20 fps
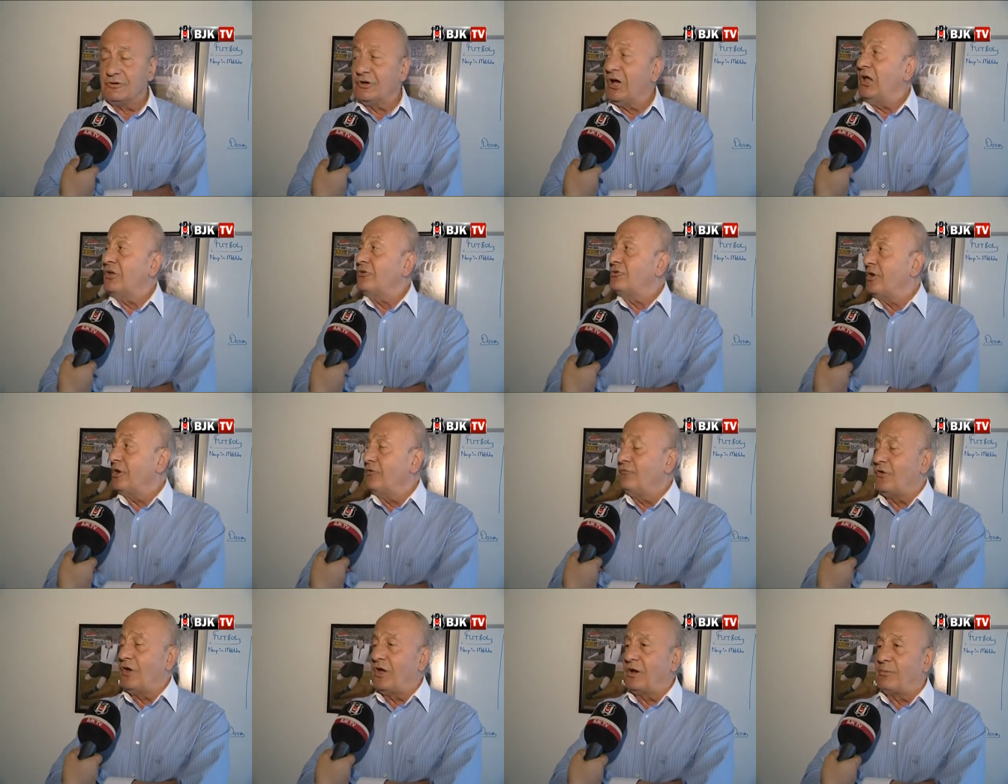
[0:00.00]

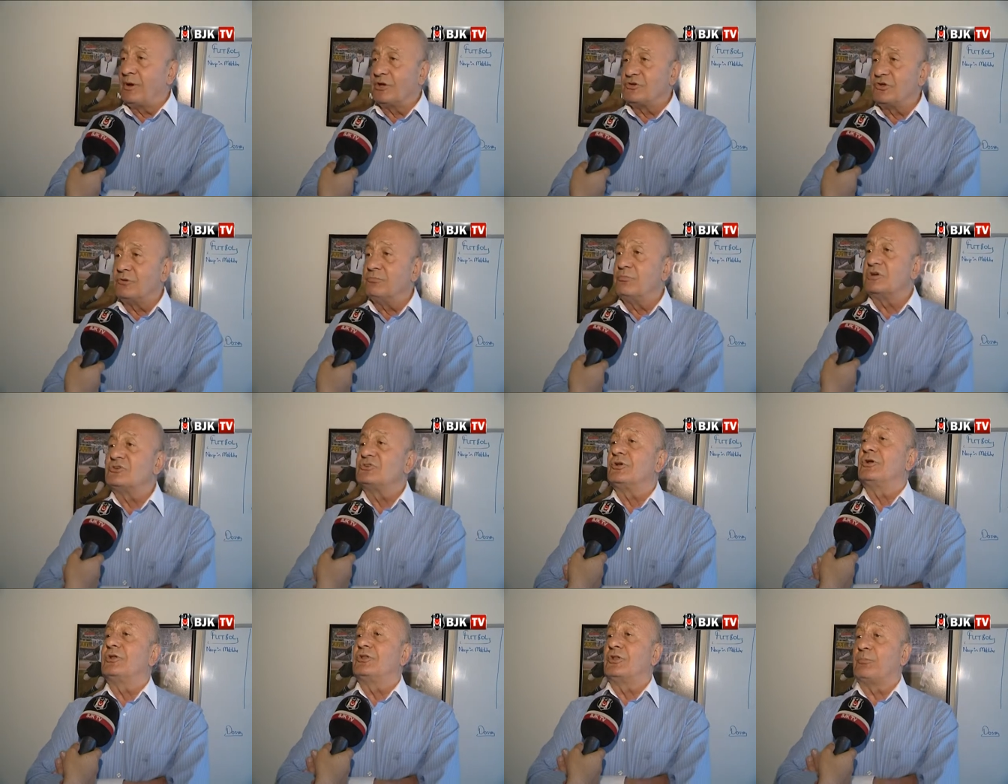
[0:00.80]
Galatasaray'ın Fenerbahçe'nin
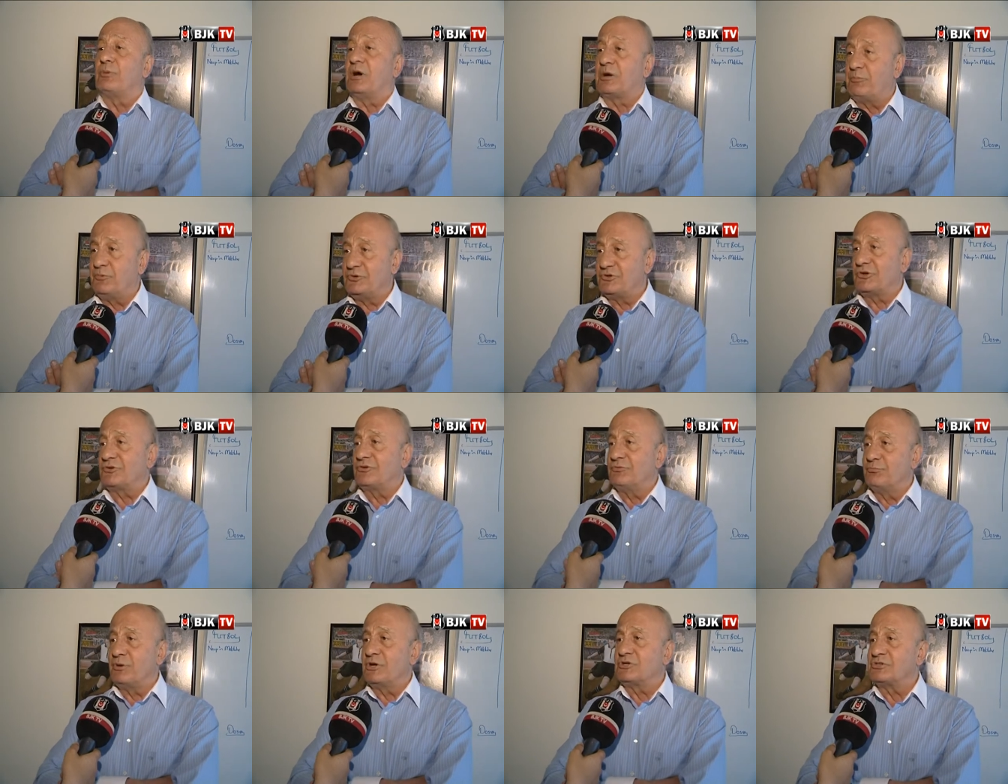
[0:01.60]
maçlarına da
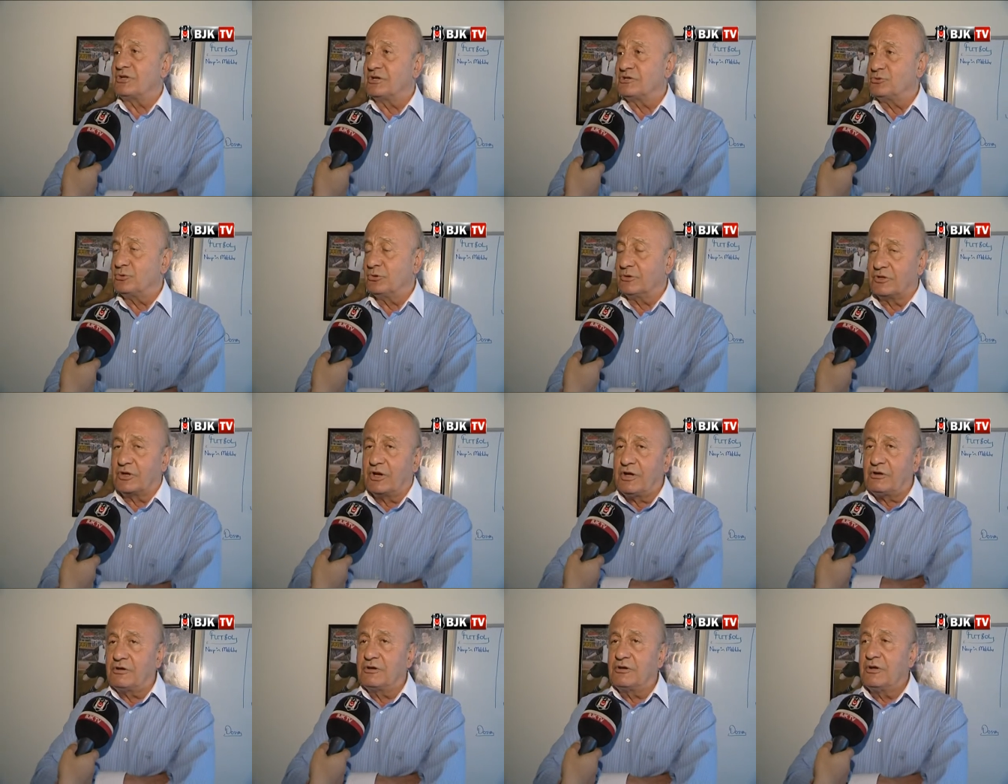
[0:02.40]
bakmayacaksın Beşiktaşlı olarak.